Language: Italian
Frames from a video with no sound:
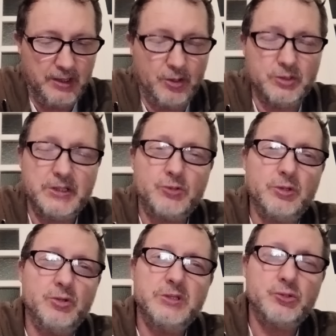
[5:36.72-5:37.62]
Cosa,
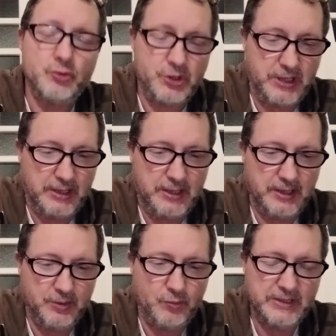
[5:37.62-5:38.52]
cosa succede?
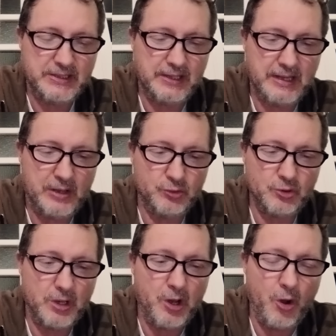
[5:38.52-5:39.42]
Questa
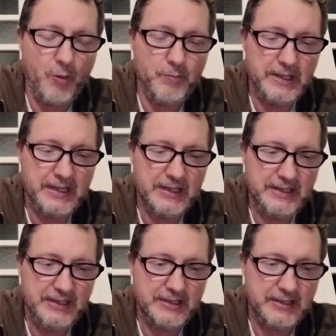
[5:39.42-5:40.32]
clausola obbliga
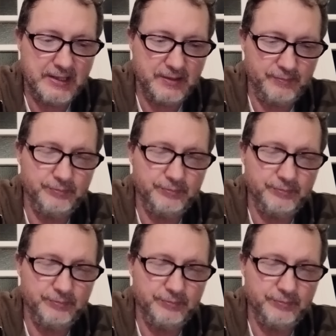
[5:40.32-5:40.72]
l'Inter